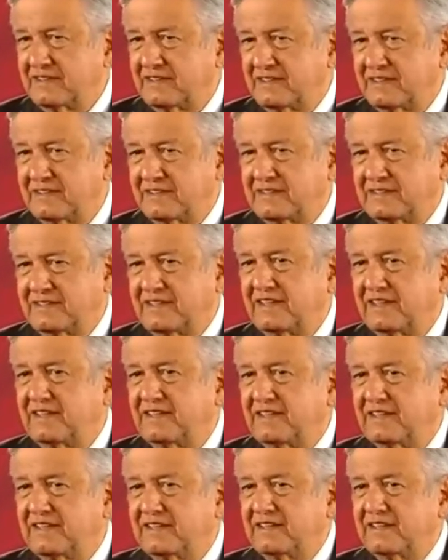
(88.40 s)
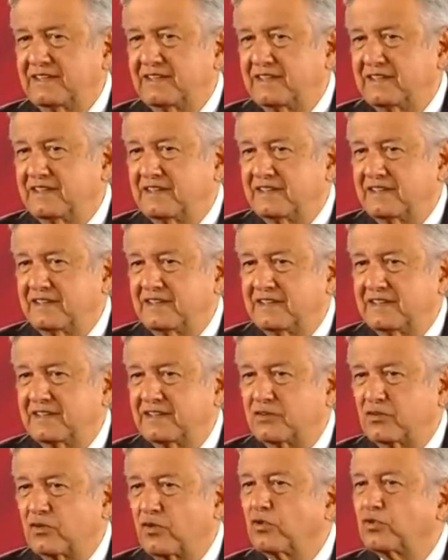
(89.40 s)
sin
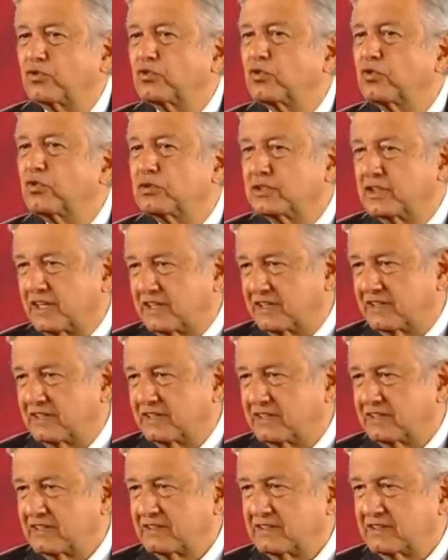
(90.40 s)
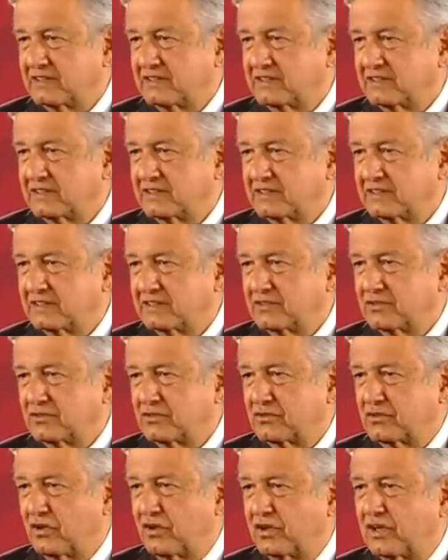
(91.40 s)
eh, consulta
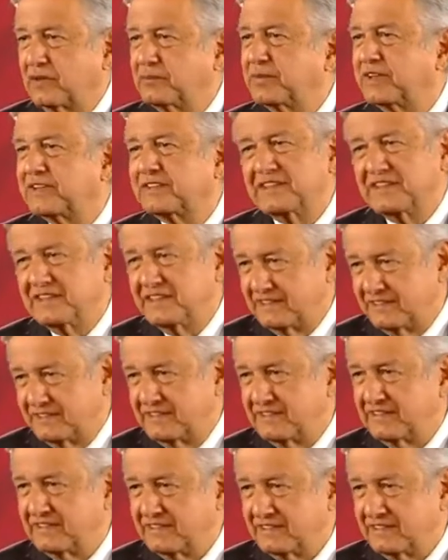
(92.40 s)
con el presidente.